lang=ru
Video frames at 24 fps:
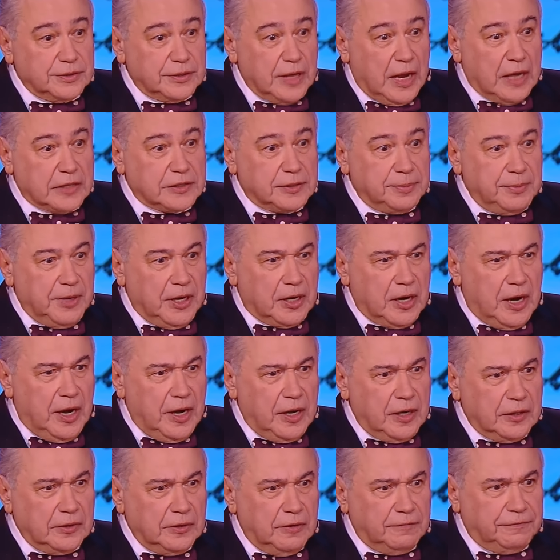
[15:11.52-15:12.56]
Стас
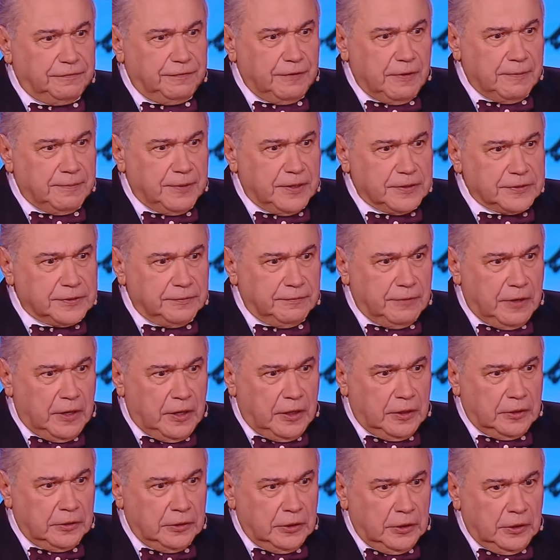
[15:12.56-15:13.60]
Михайлов
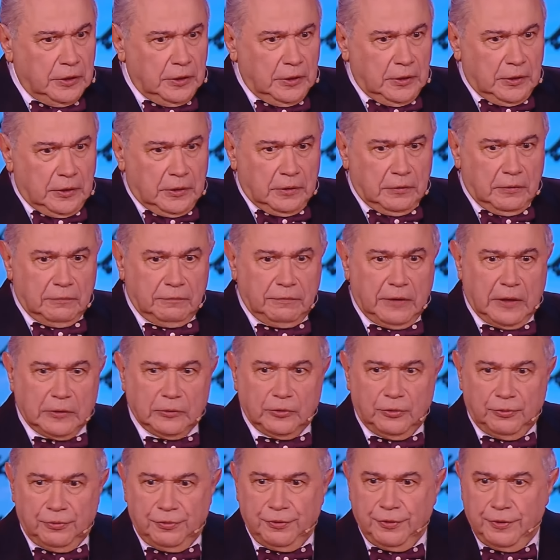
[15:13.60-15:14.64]
обозвал
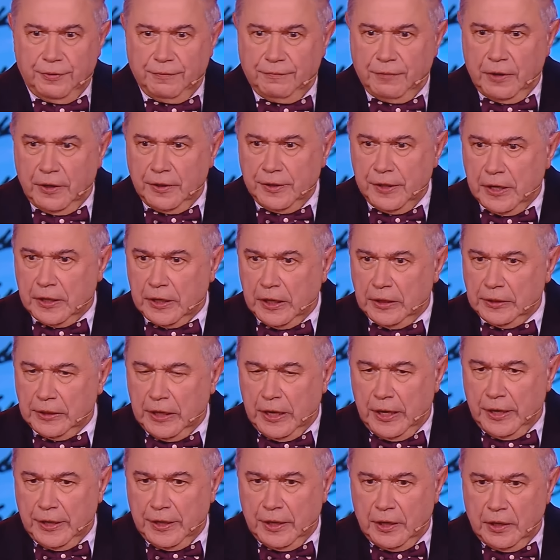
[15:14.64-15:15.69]
Валуева
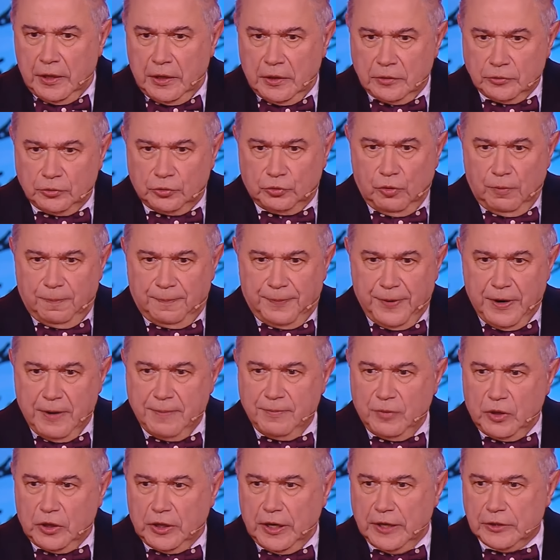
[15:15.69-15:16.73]
Николая
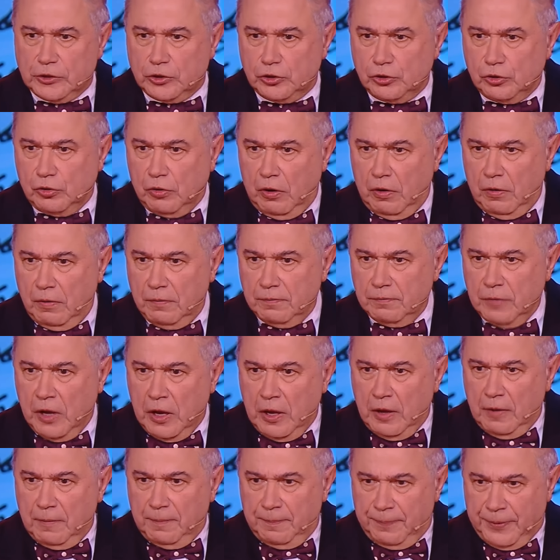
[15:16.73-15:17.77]
тупым качком.
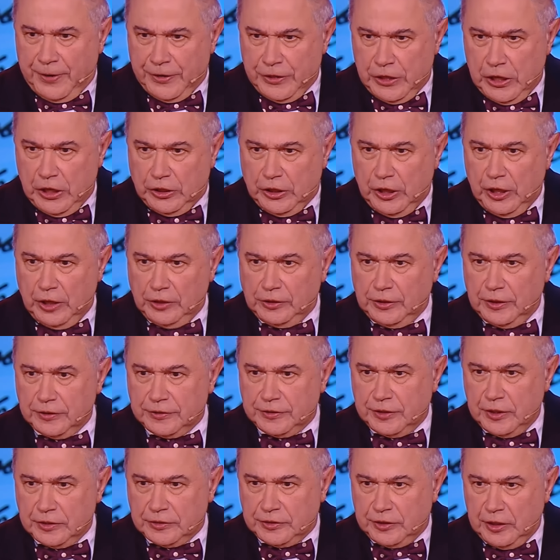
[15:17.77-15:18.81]
Панихида
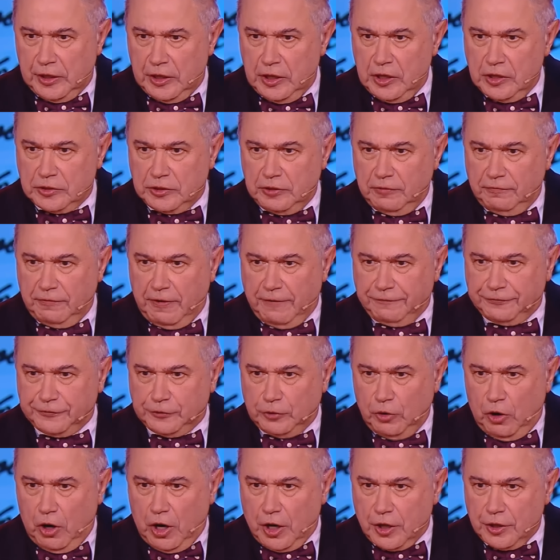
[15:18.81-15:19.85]
состоится во
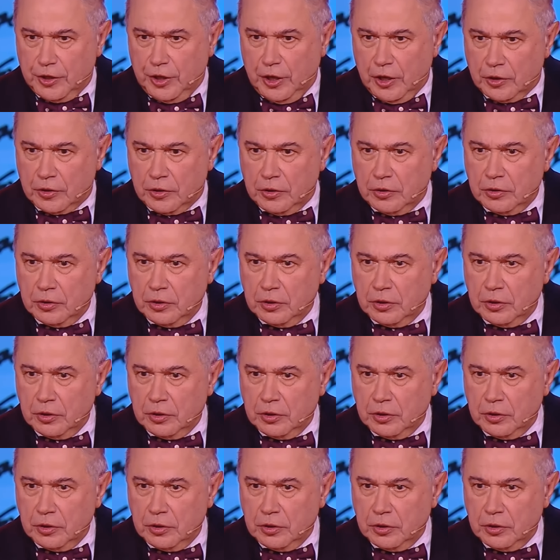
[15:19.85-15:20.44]
вторник.